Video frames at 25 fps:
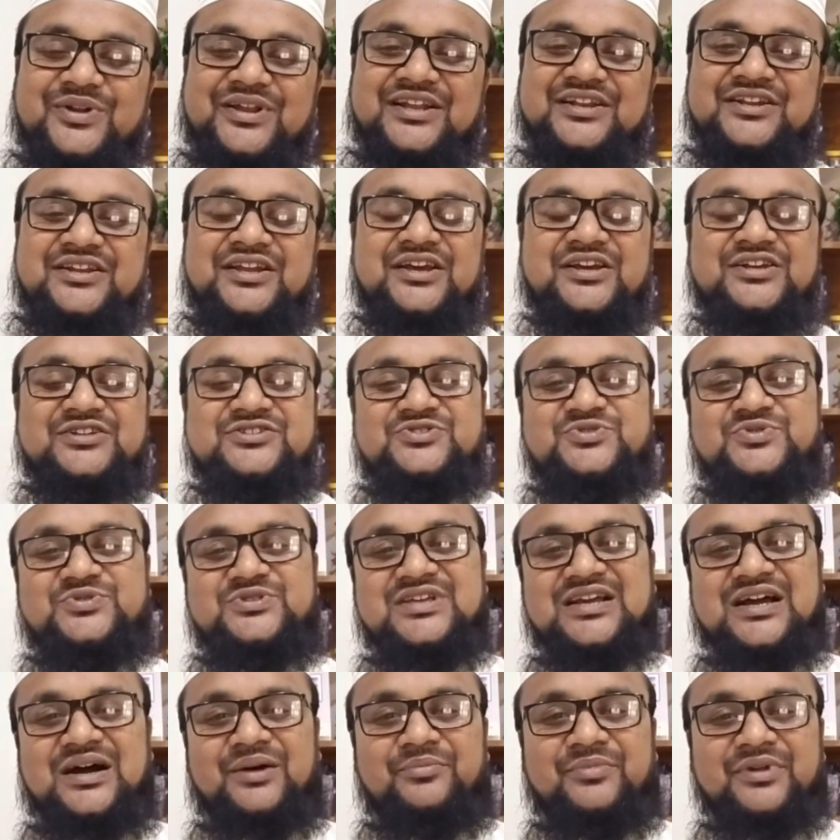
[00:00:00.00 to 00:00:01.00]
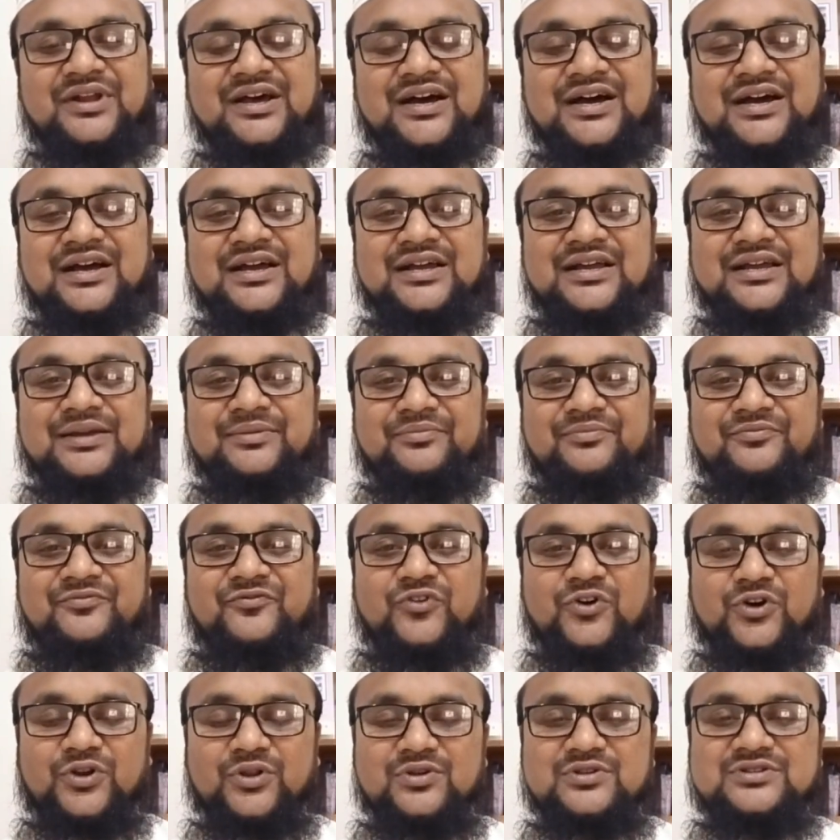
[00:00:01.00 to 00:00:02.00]
করেন যদি আমরা
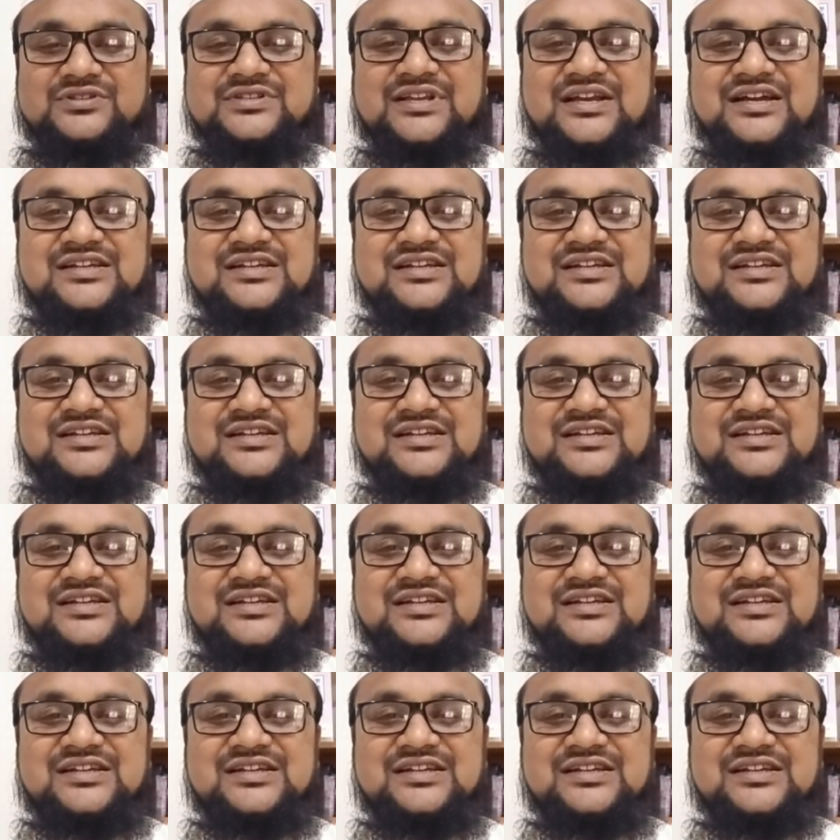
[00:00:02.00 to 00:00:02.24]
ফরজ